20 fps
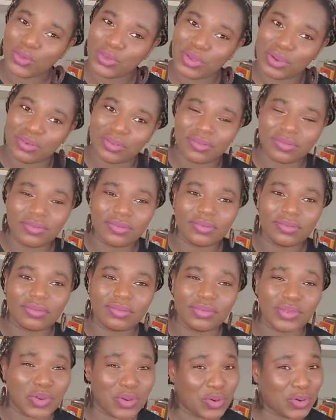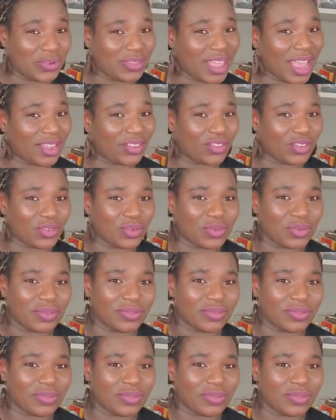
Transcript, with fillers: temps, en argent,